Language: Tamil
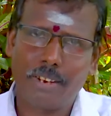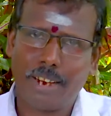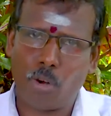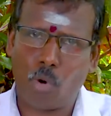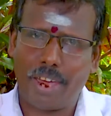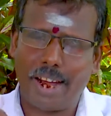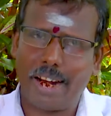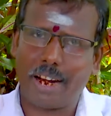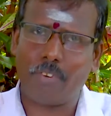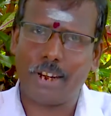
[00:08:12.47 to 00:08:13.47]
தன்னுடைய
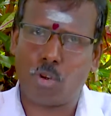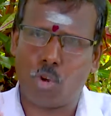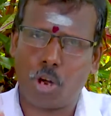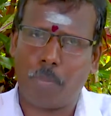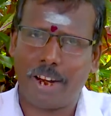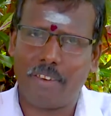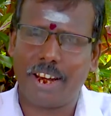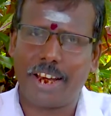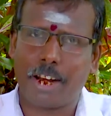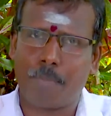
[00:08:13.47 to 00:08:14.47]
கணவனுக்கு ஒரு பழி
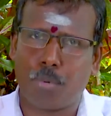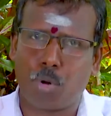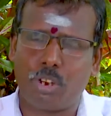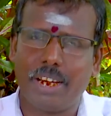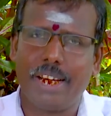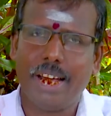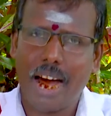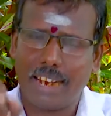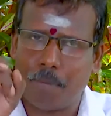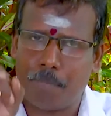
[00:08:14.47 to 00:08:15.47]
வருகிற பொழுது
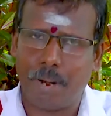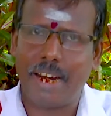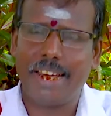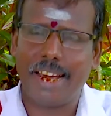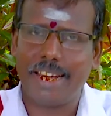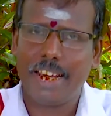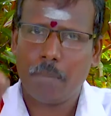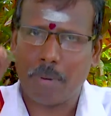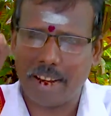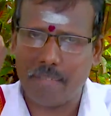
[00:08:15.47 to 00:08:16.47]
அந்த பழியை
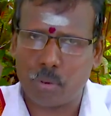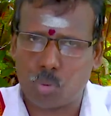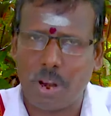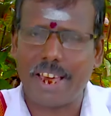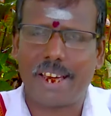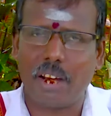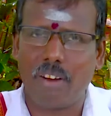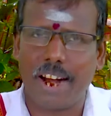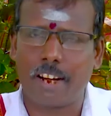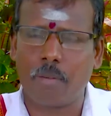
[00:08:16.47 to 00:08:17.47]
மனைவி துடைக்க
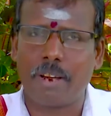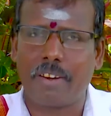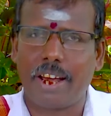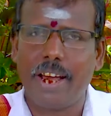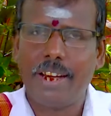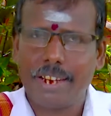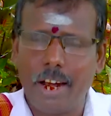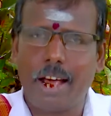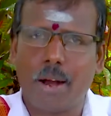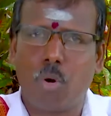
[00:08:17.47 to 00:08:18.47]
வேண்டும் என்ற
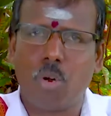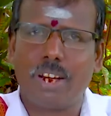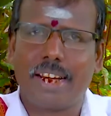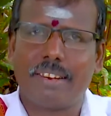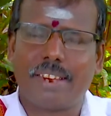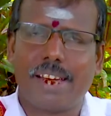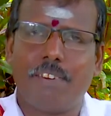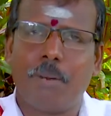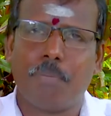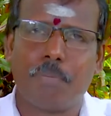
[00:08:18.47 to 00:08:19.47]
இல்லற ஒழுக்கத்தை
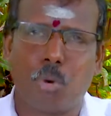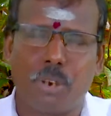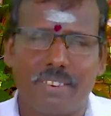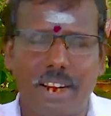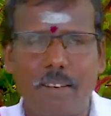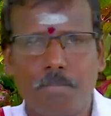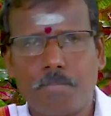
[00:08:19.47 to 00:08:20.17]
அவள் போதித்தாள்